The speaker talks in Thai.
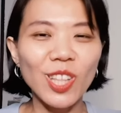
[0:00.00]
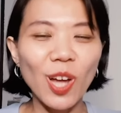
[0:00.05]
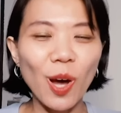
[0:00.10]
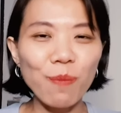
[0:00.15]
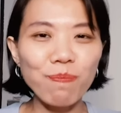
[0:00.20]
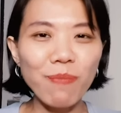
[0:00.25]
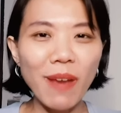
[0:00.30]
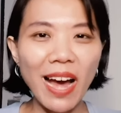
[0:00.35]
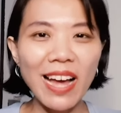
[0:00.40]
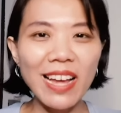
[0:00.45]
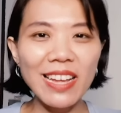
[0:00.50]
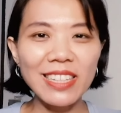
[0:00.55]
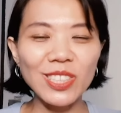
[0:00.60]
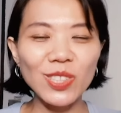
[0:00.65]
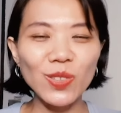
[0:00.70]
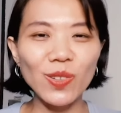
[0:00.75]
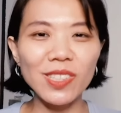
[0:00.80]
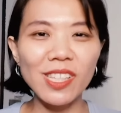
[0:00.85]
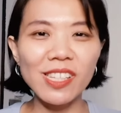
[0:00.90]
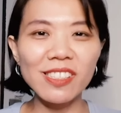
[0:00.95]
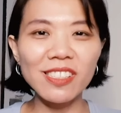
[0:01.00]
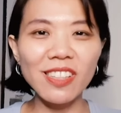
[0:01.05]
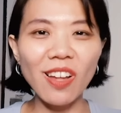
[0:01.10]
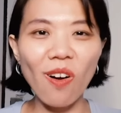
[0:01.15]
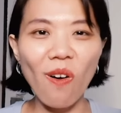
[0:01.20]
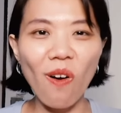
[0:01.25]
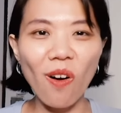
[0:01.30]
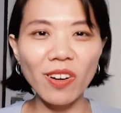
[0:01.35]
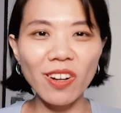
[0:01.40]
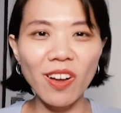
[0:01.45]
ต่อไปส่วนที่
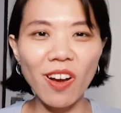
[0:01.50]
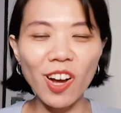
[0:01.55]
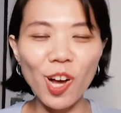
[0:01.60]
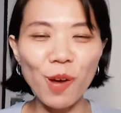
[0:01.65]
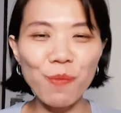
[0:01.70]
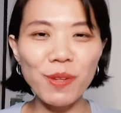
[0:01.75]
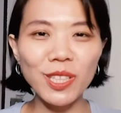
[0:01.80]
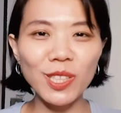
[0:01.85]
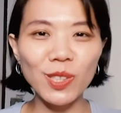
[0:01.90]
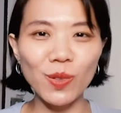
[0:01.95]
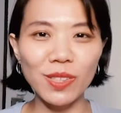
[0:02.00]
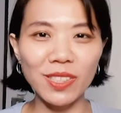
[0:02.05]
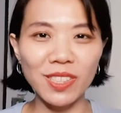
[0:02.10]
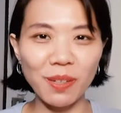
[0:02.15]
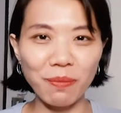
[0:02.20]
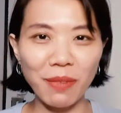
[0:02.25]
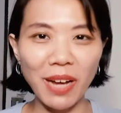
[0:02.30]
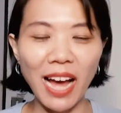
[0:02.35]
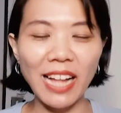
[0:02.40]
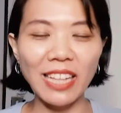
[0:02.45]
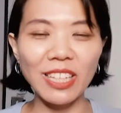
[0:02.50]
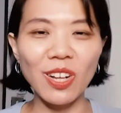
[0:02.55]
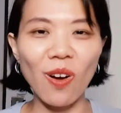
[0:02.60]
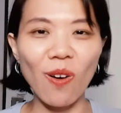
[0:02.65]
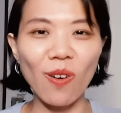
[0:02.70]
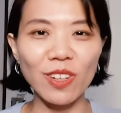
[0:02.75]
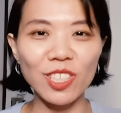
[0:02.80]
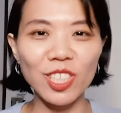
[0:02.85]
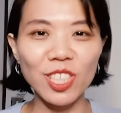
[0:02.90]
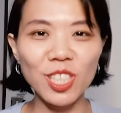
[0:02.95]
2เนาะก็เป็นส่วนสำคัญข
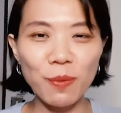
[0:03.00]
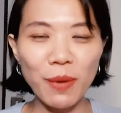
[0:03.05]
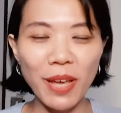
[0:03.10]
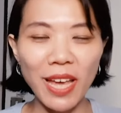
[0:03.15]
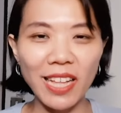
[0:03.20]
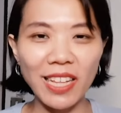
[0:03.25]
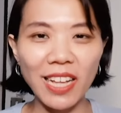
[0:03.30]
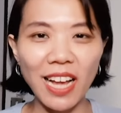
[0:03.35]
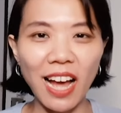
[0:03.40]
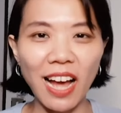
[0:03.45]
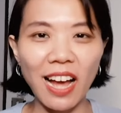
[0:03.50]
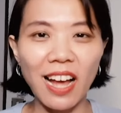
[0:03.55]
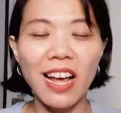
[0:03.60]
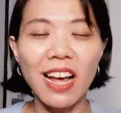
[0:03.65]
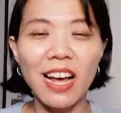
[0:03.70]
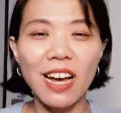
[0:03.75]
องชื่อเพจค่ะ